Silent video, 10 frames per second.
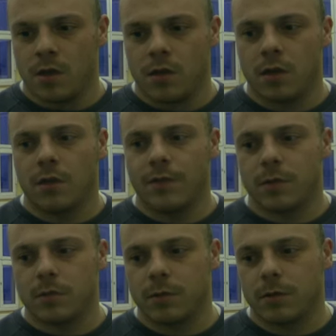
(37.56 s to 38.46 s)
E, no
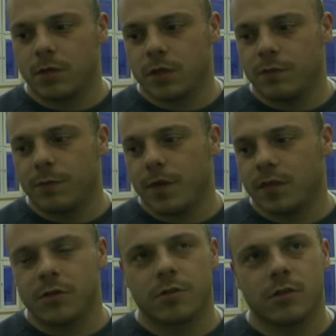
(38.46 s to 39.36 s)
wiadomo, trzeba troszkę
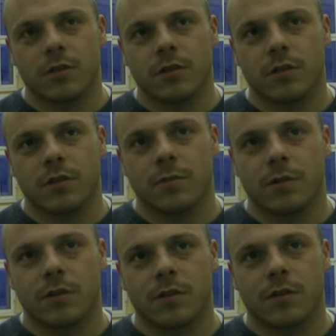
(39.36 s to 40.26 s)
w przyszłość. E,
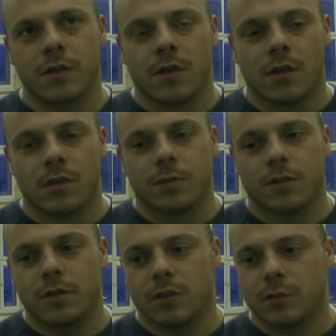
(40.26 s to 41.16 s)
sport,
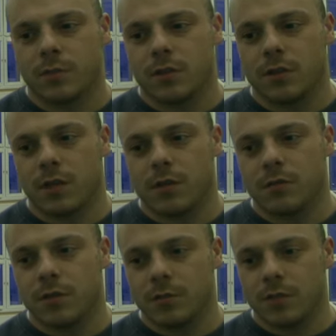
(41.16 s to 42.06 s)
sport, e, sport jest
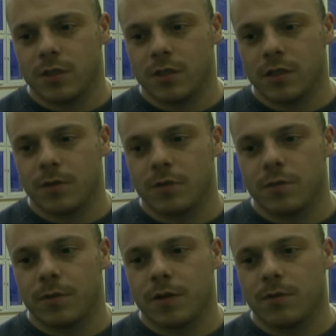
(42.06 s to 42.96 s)
taką dziedziną życia, że nie
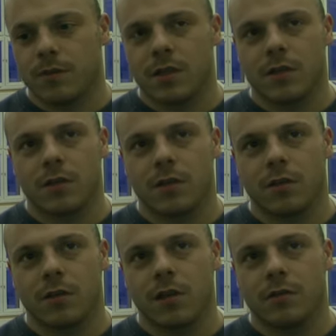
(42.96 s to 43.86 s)
możemy planować dnia na dzień,
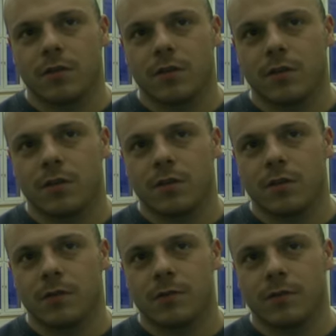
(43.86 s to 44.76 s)
tylko na,
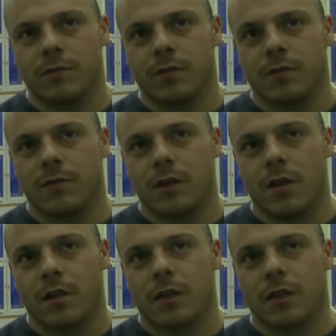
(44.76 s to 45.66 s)

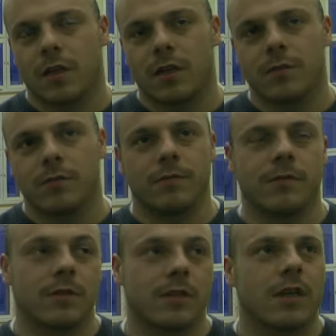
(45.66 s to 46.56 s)
wieloletnie. Tak?
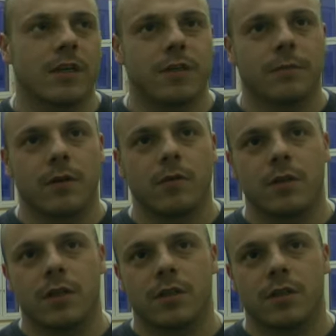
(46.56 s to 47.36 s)
generalnie się planuje